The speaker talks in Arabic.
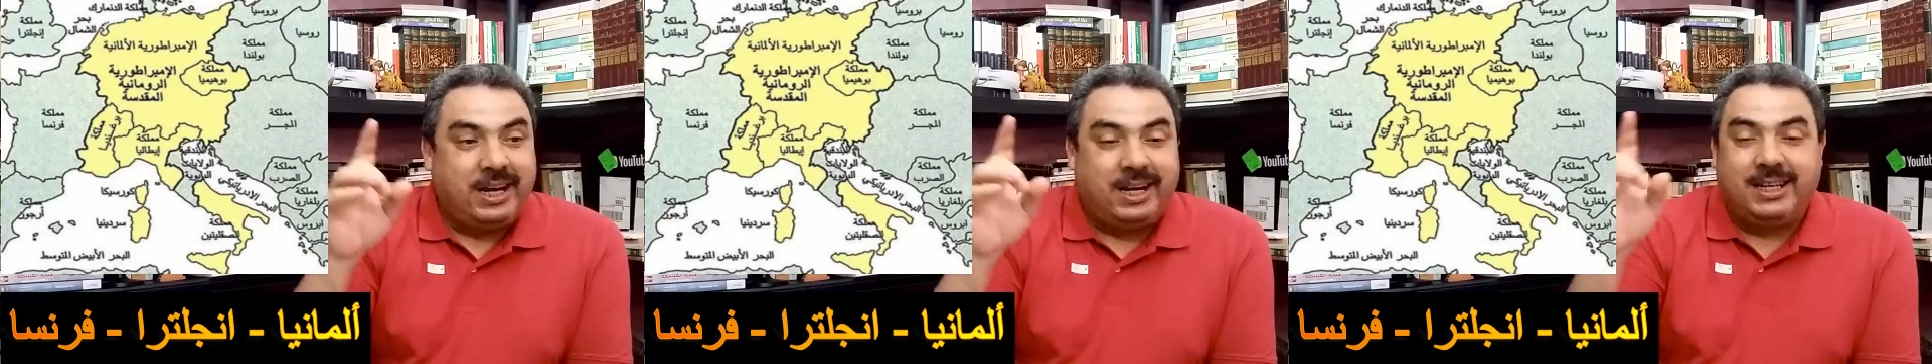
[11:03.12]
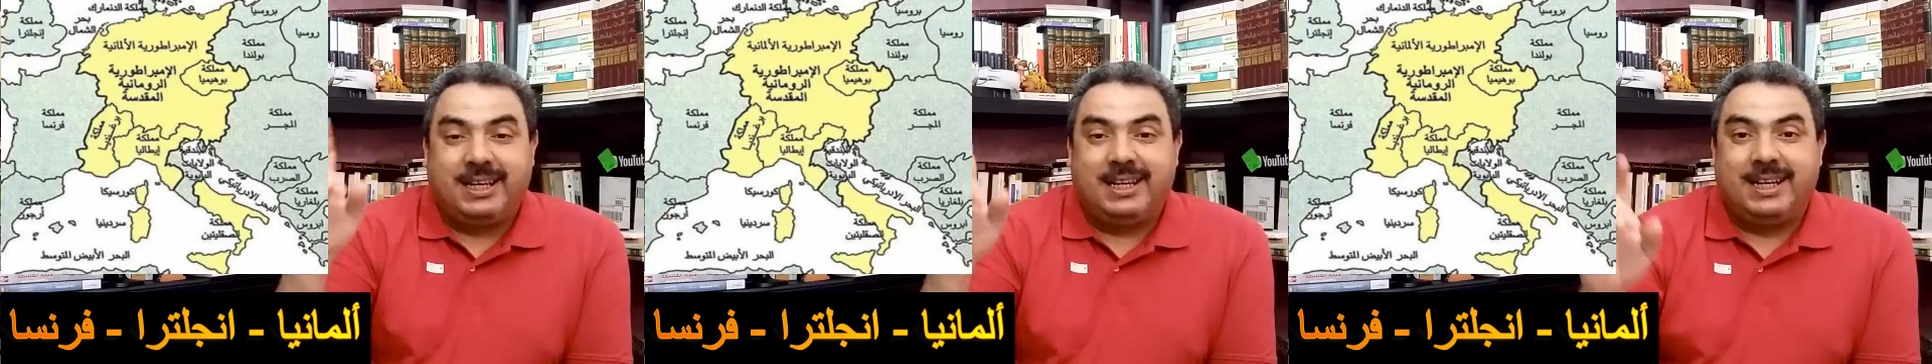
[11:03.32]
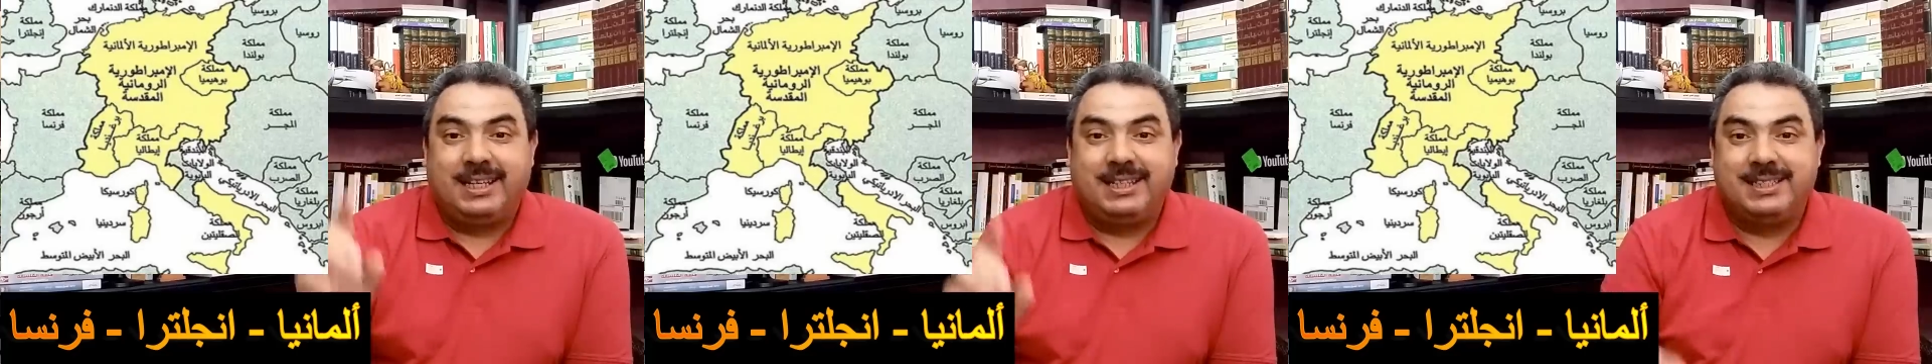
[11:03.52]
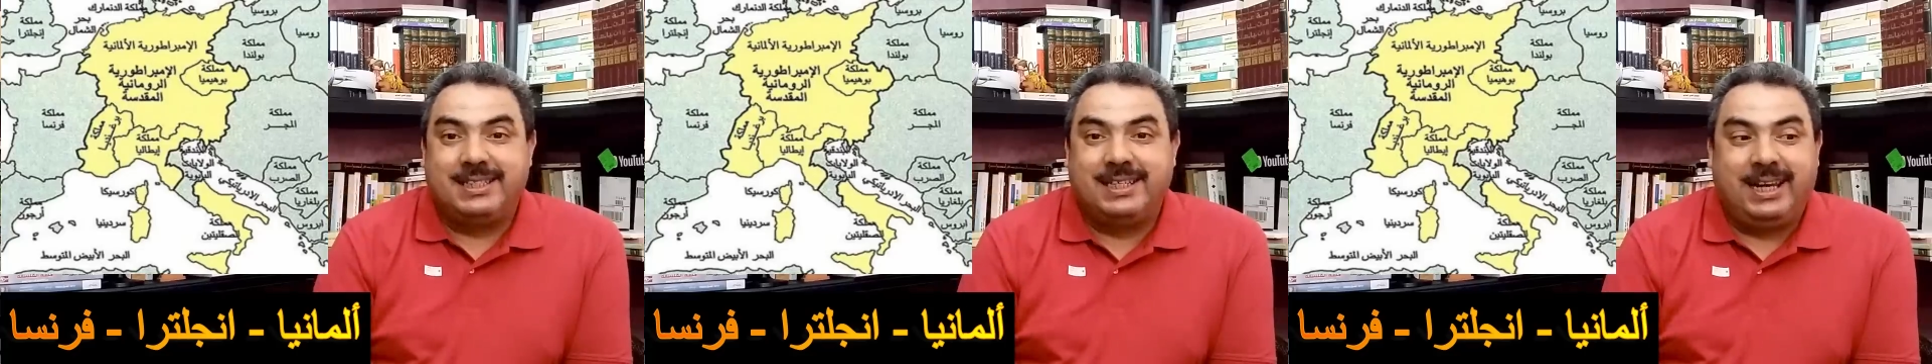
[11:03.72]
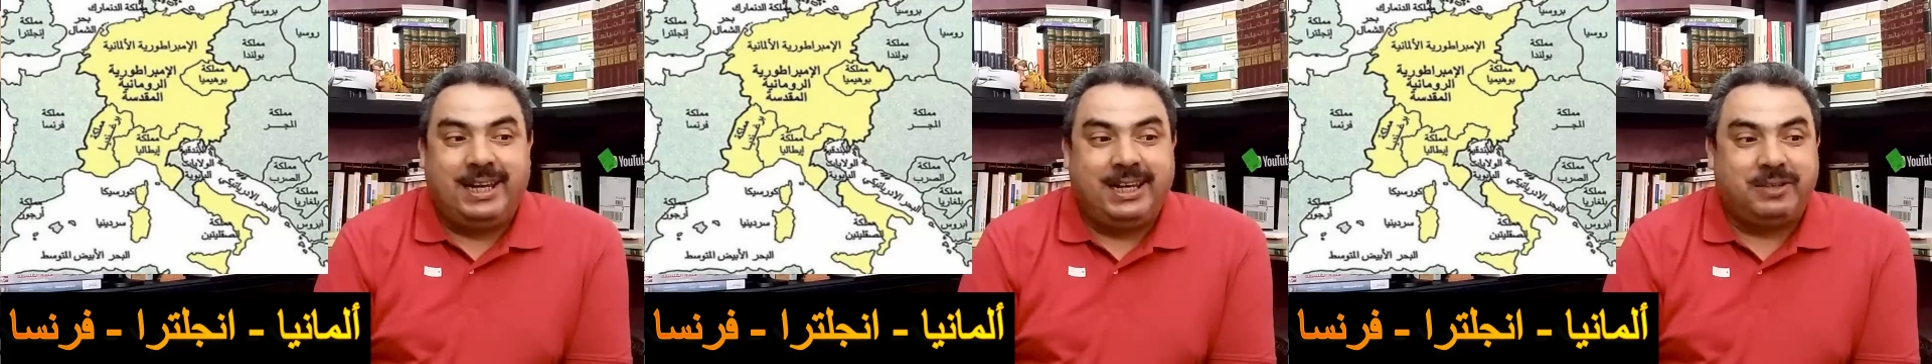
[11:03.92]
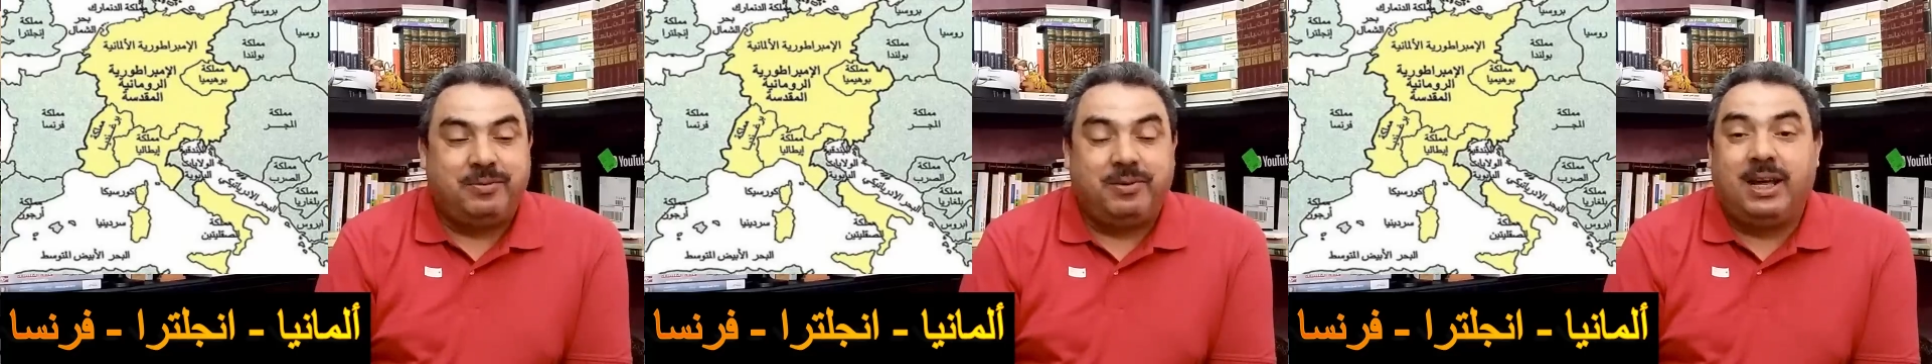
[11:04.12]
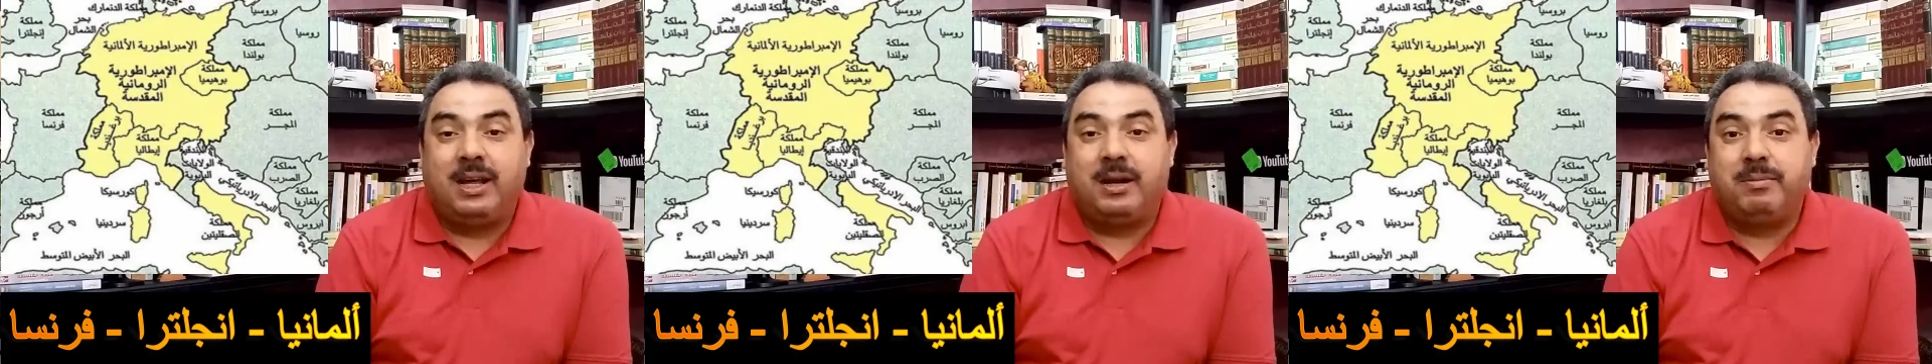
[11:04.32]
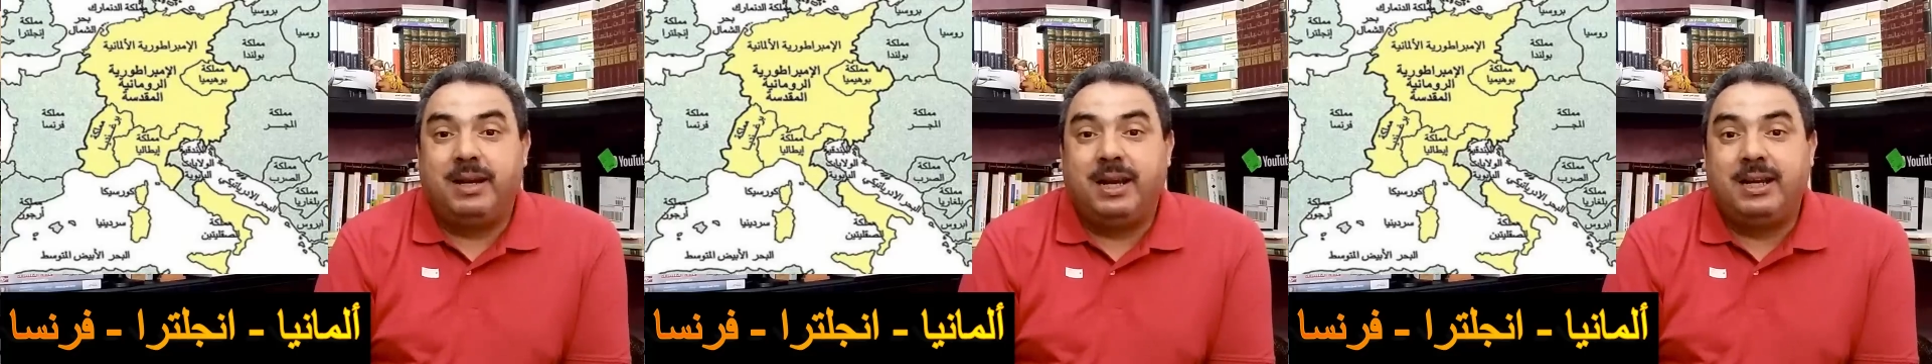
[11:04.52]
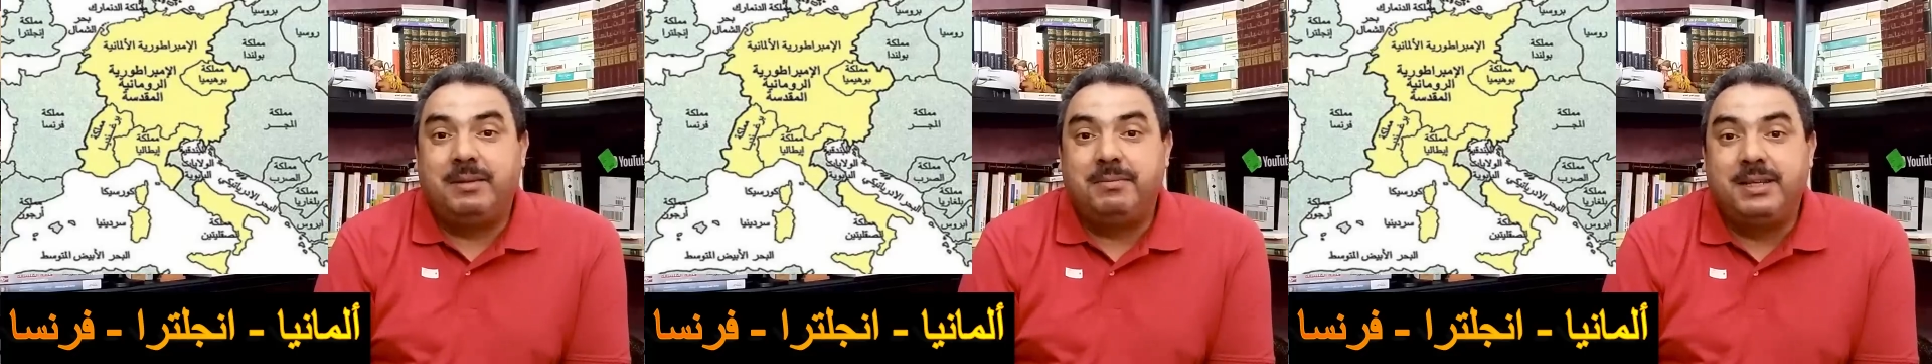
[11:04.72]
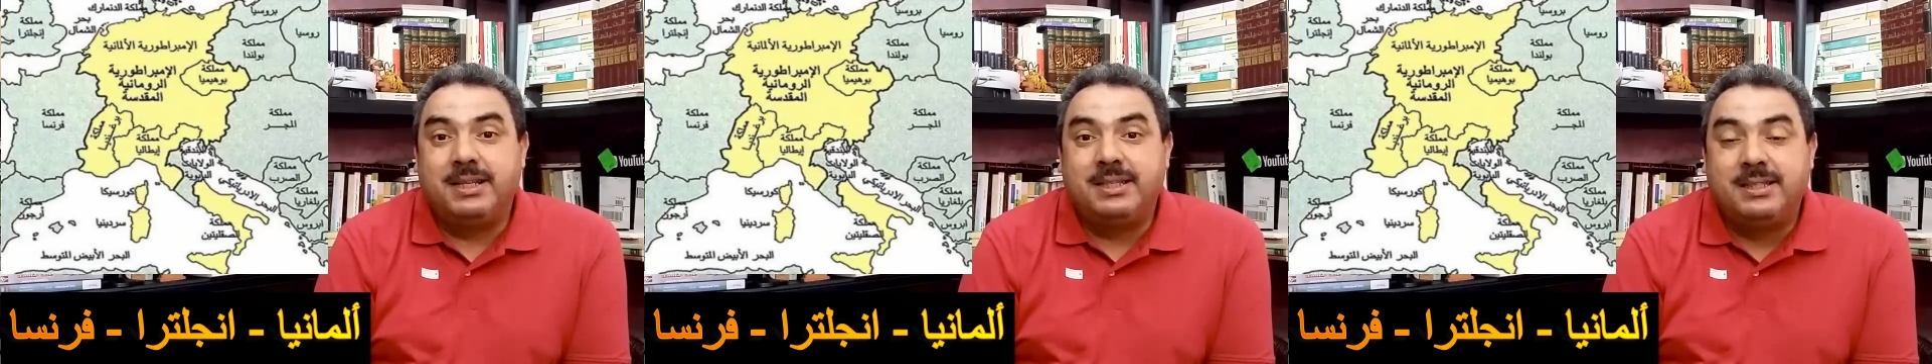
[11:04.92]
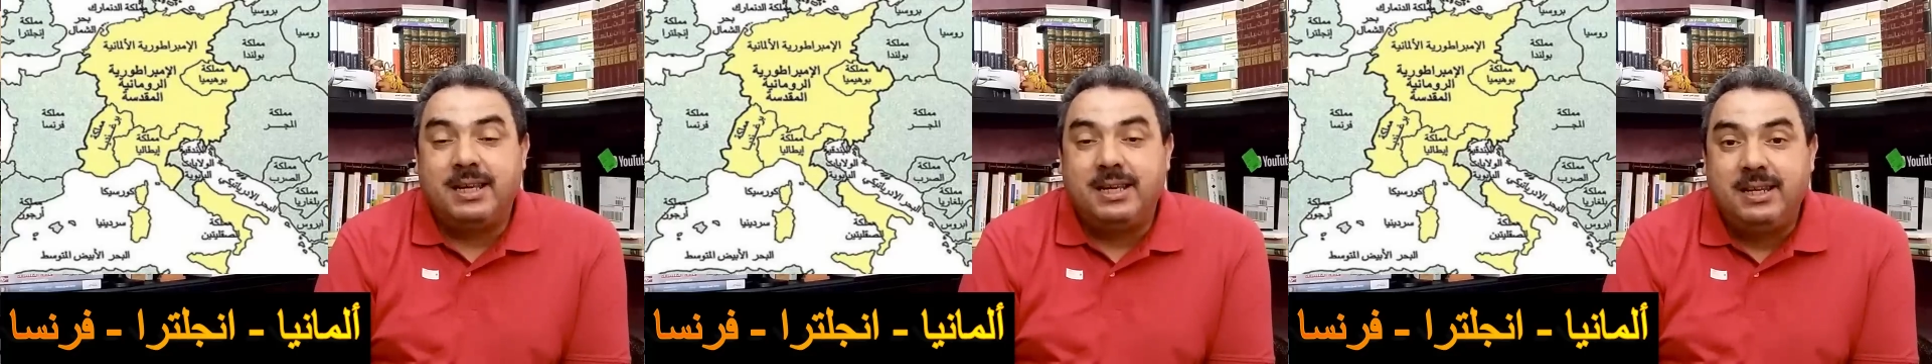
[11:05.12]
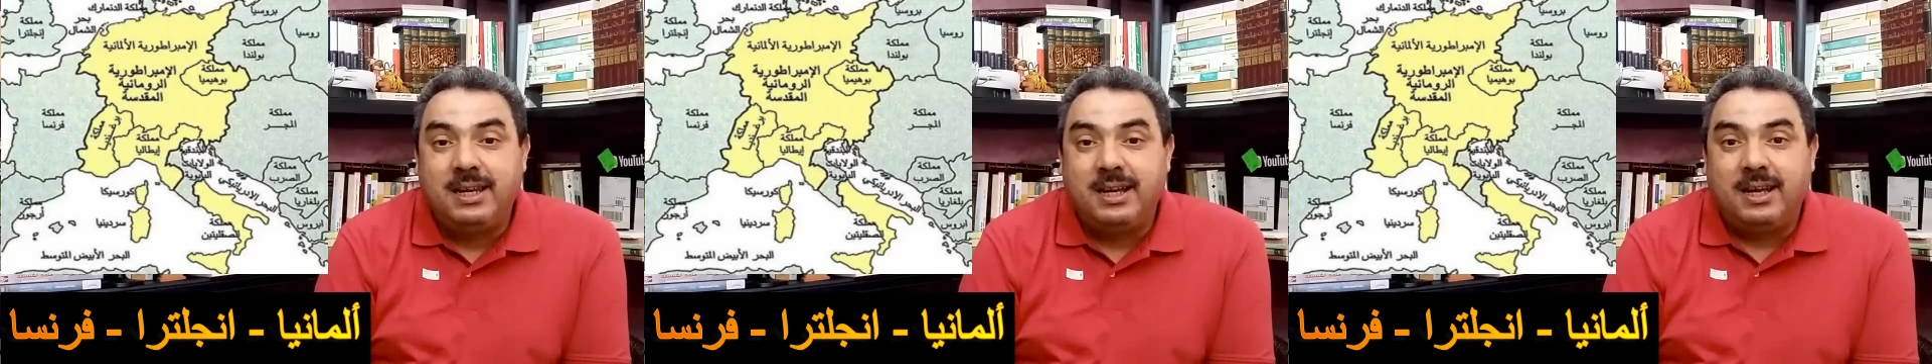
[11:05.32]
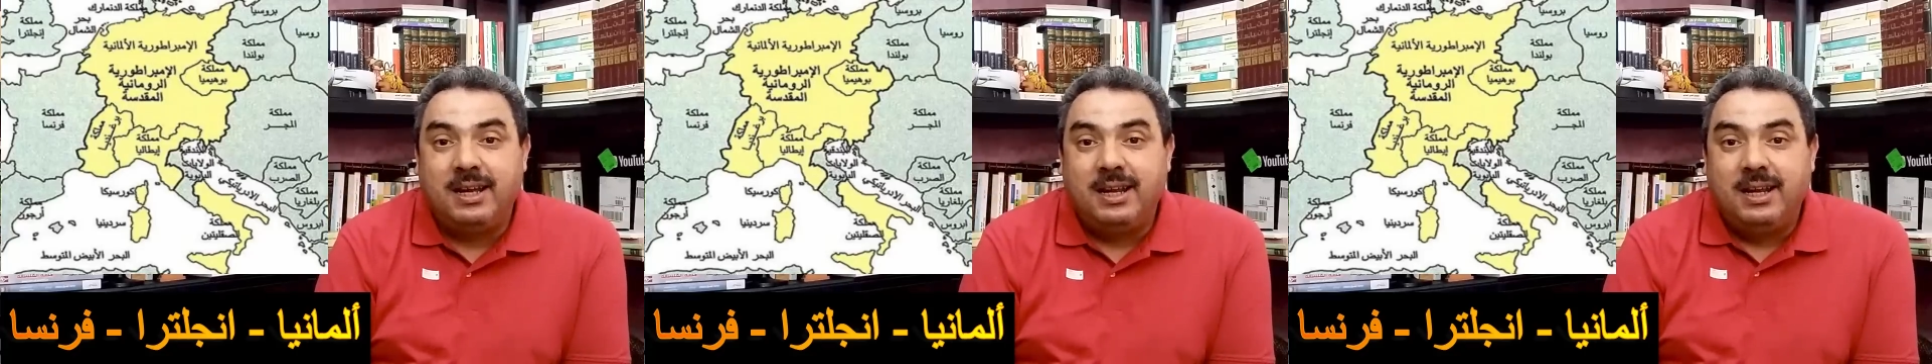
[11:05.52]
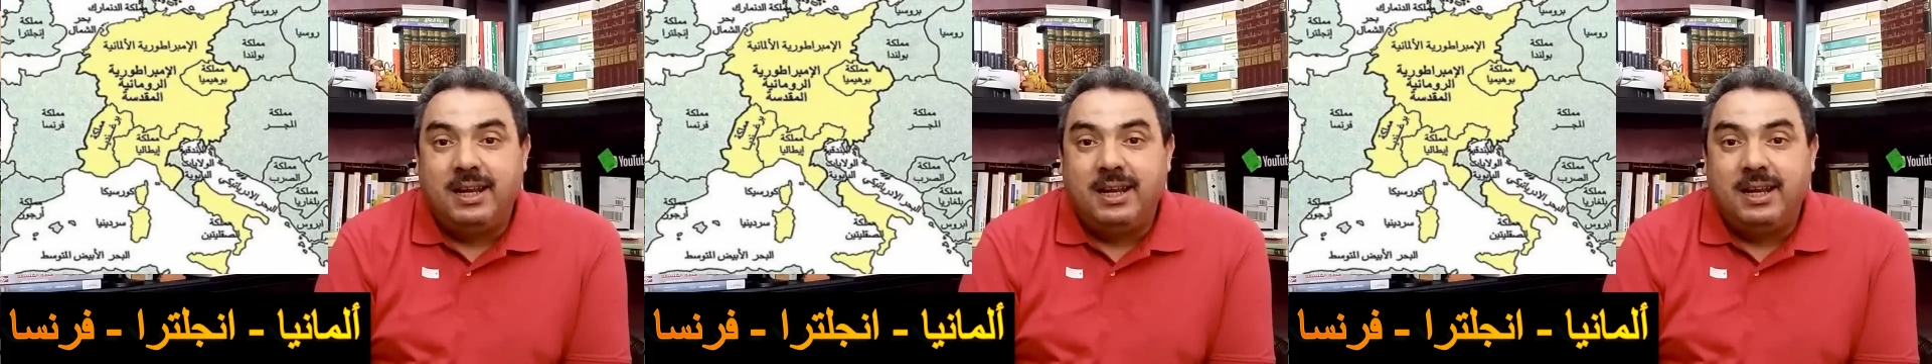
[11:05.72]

اللي كان غادي يتقاعد في الحرب العالميه الثانيه